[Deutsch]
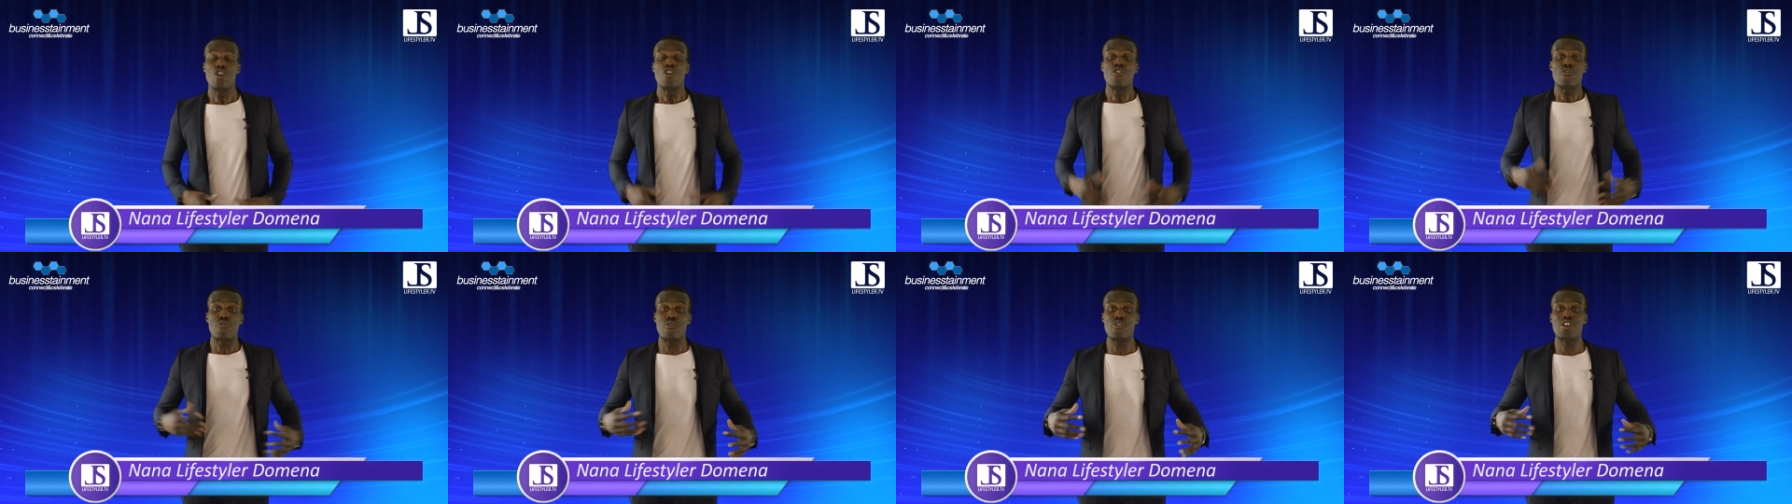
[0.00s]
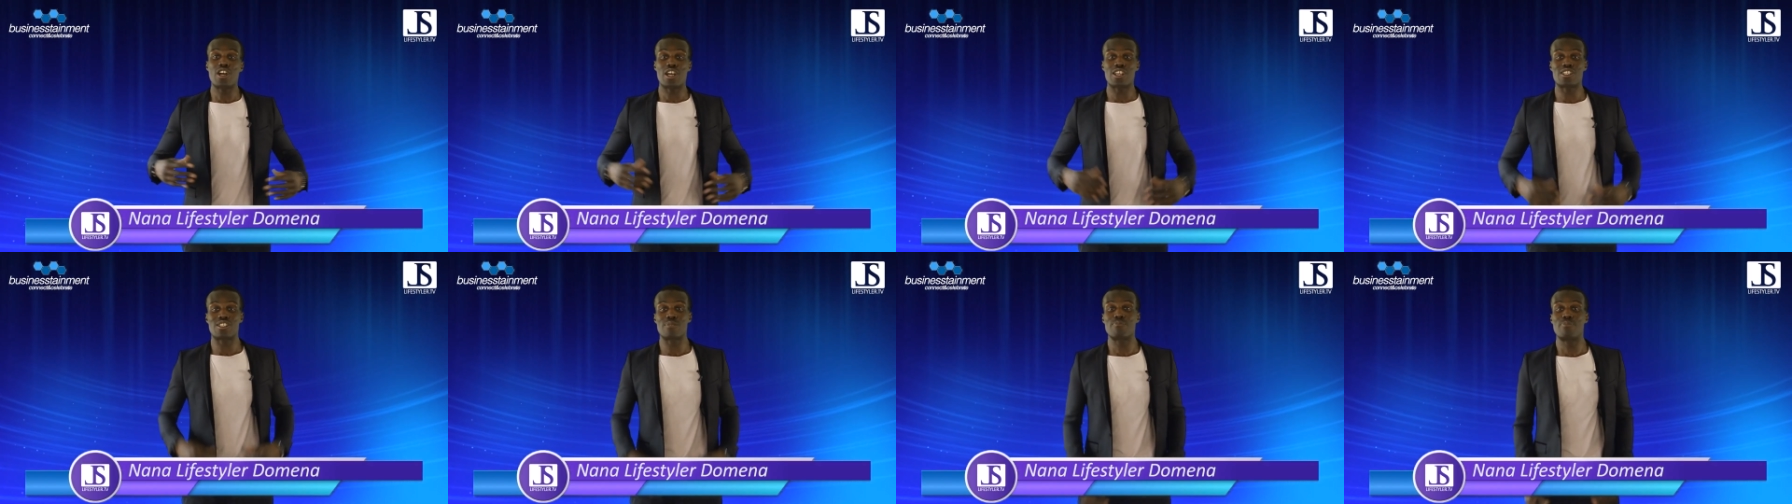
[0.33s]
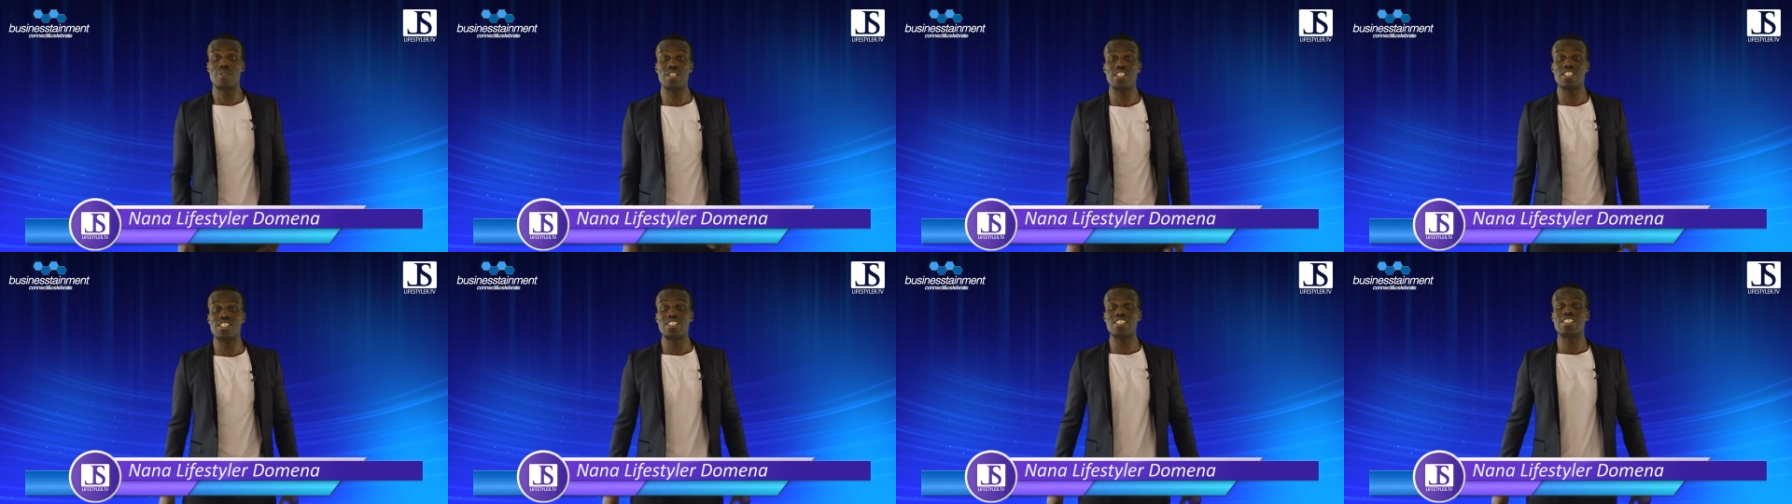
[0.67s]
für das
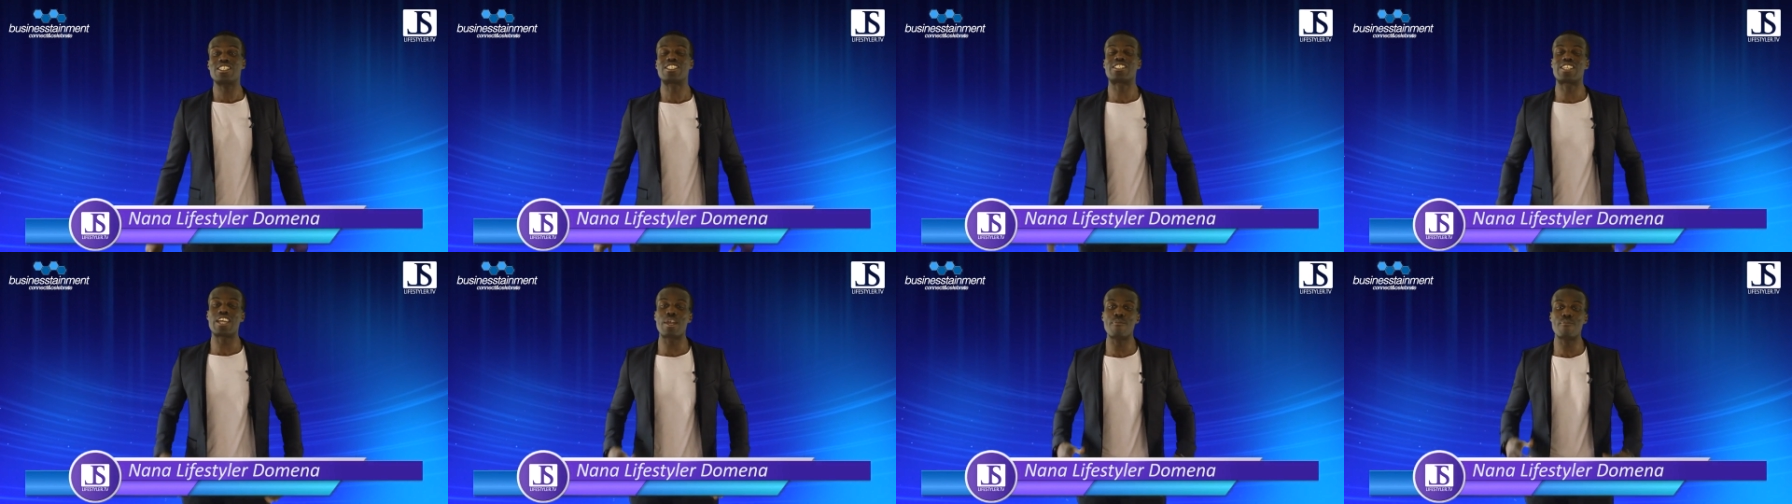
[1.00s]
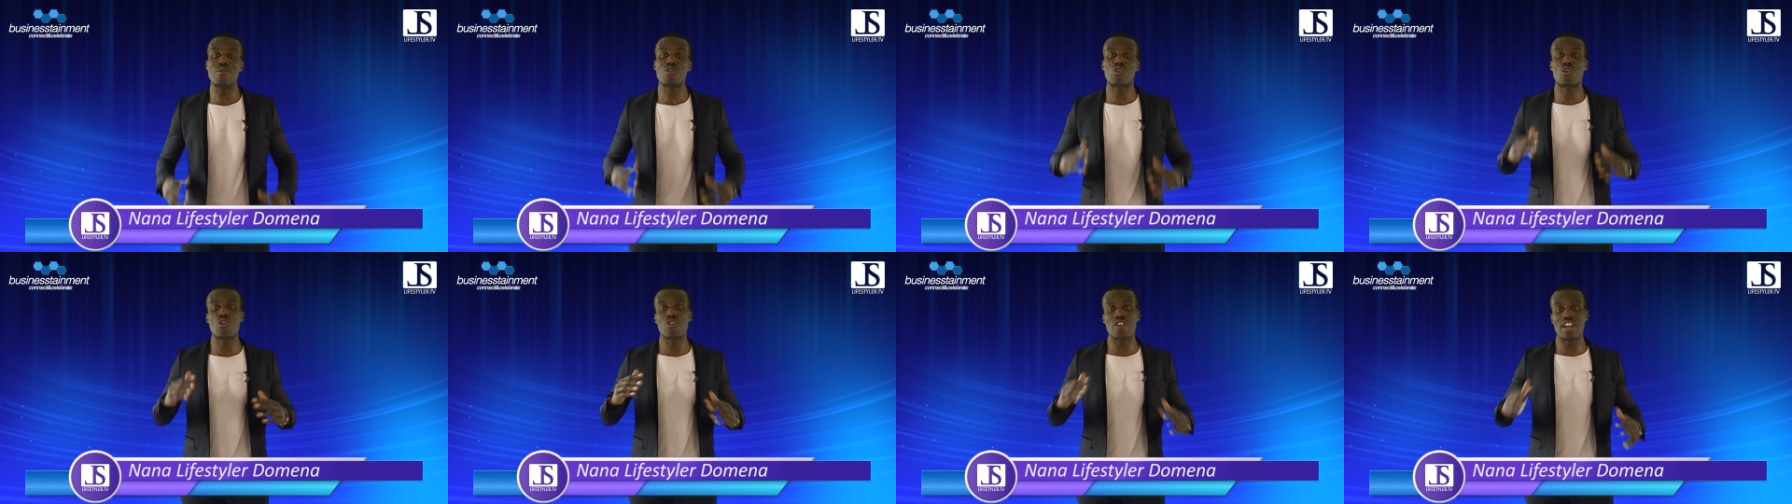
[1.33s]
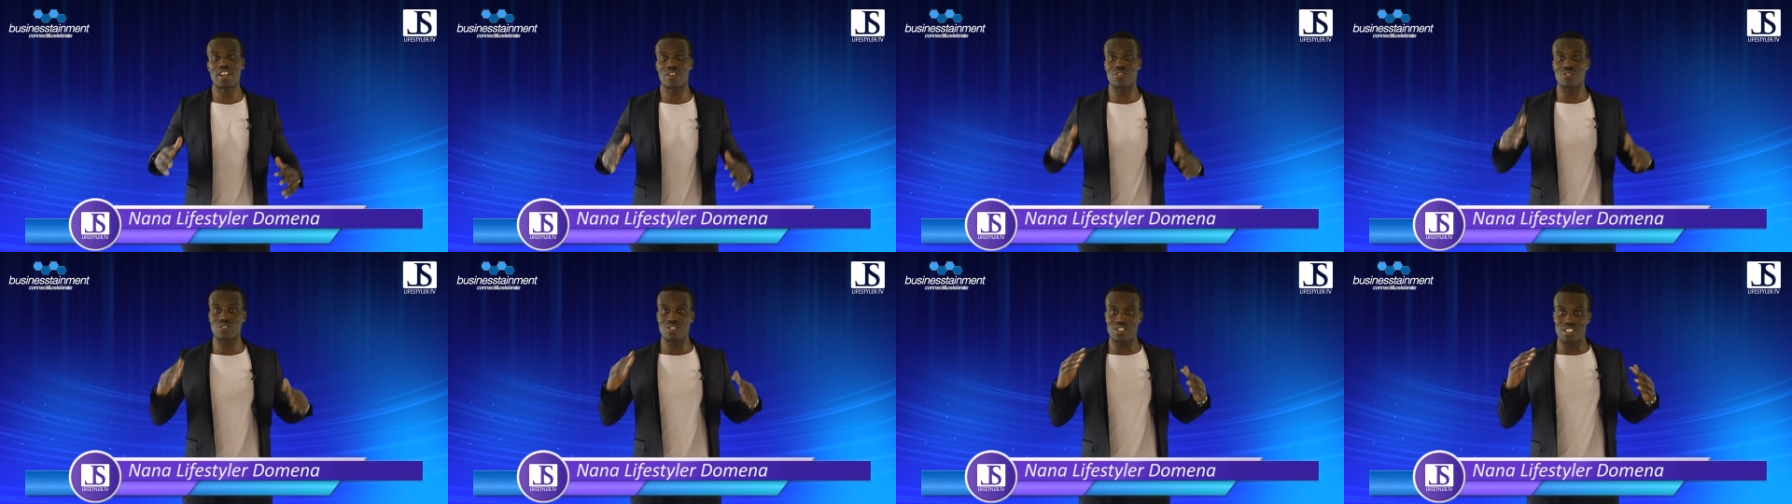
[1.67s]
Business Themen
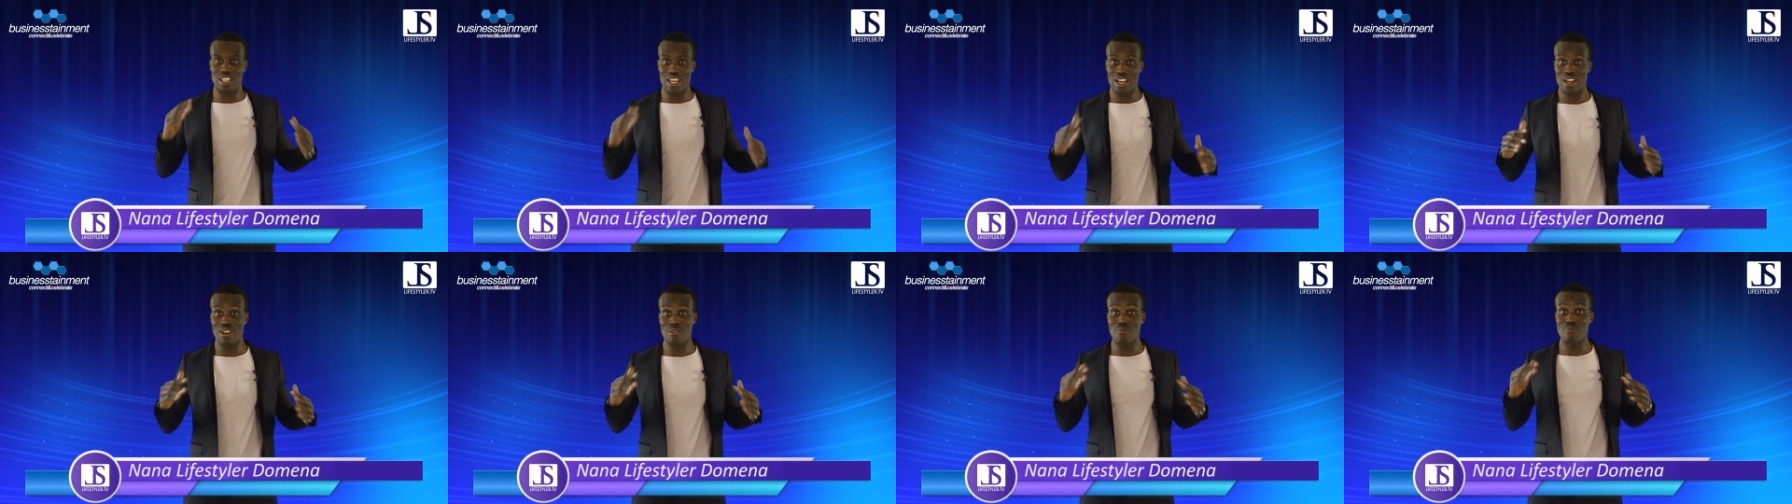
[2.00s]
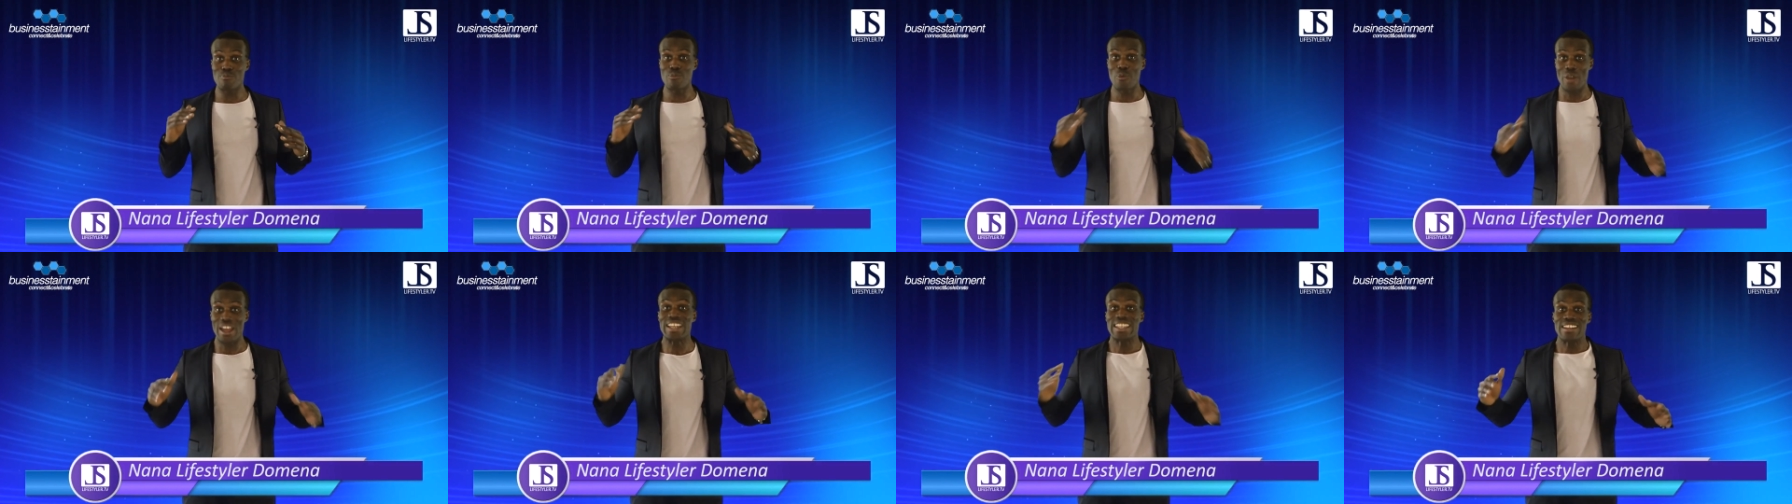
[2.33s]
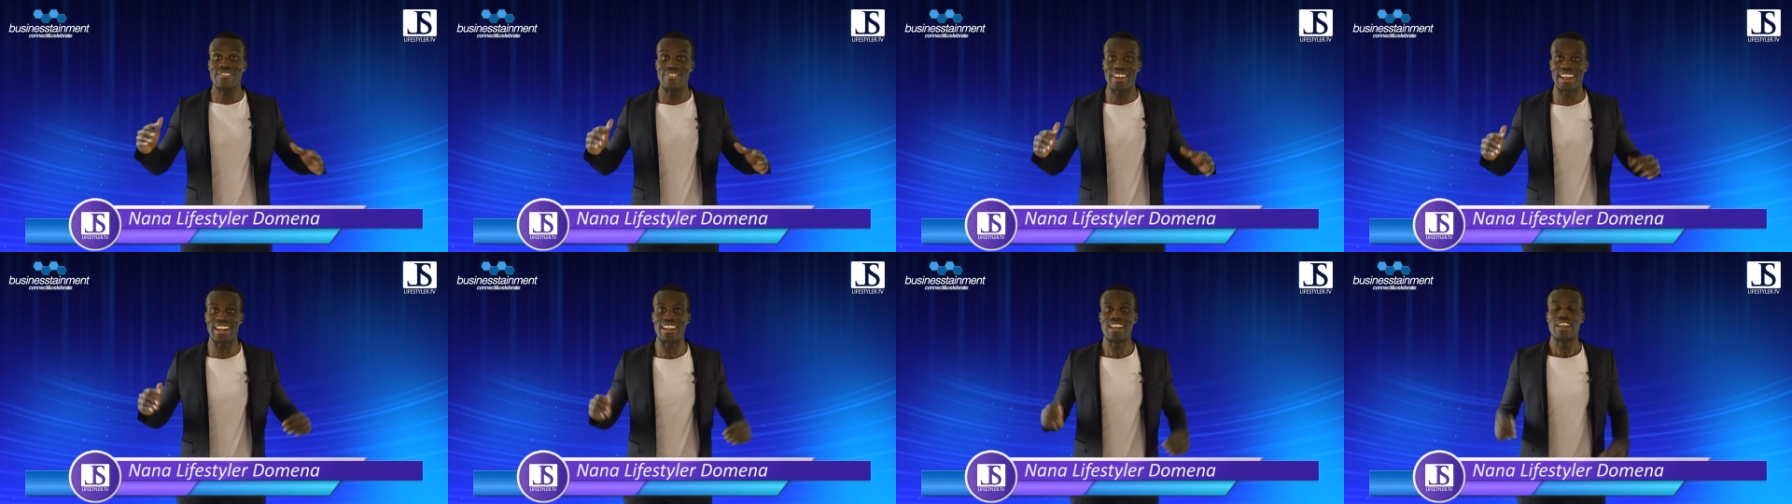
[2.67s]
Connect und Celebrate
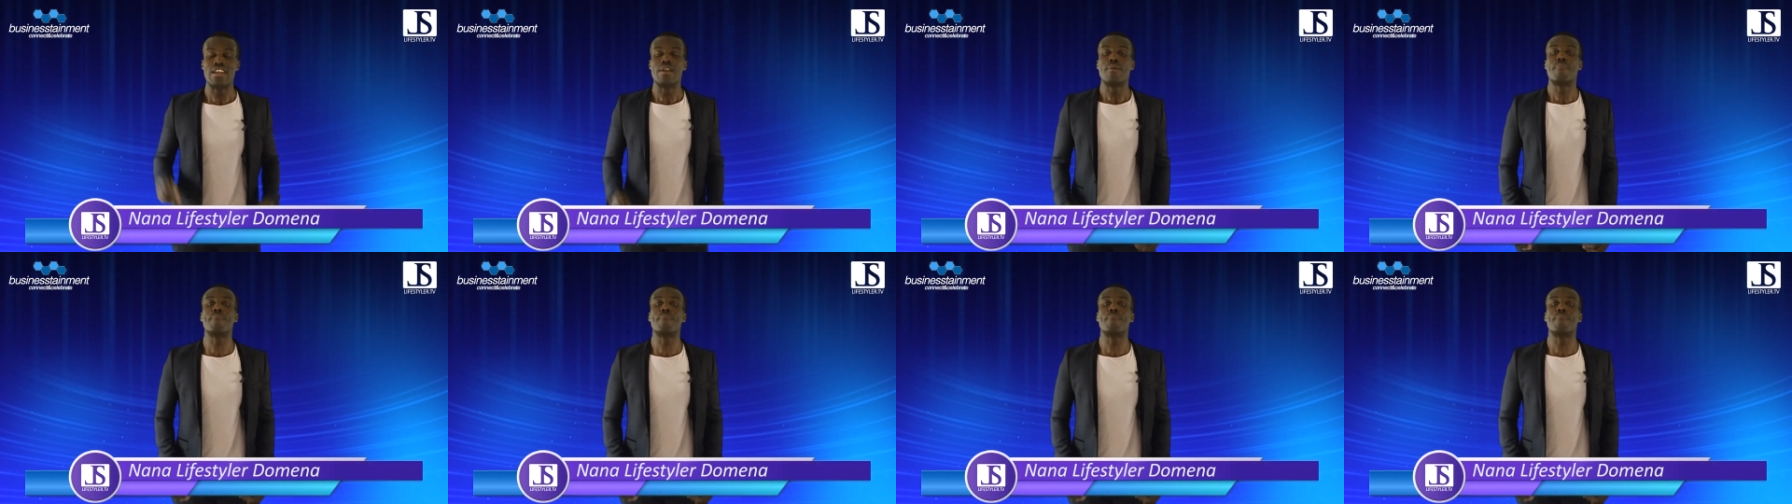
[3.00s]
Event